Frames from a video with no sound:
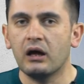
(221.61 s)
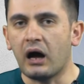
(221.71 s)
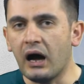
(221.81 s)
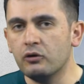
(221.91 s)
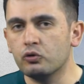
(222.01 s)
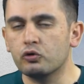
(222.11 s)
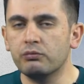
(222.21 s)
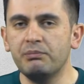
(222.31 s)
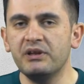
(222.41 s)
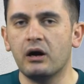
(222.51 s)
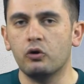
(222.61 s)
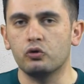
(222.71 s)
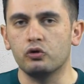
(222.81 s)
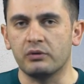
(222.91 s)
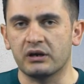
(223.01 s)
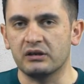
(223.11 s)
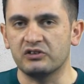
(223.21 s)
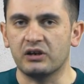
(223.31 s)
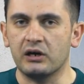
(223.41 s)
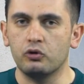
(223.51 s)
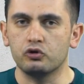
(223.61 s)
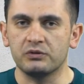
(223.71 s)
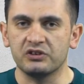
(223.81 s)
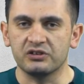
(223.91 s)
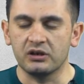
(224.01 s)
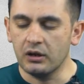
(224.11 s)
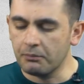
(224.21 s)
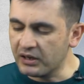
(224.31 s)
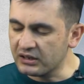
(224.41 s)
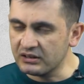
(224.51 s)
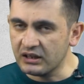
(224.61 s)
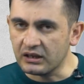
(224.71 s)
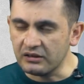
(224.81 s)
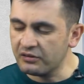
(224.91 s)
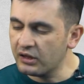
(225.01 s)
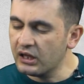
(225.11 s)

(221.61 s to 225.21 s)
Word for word: Aynı gruba bir daha uyguluyorum arkadaşlar aynı ölçme aracını. Bakın dikkat.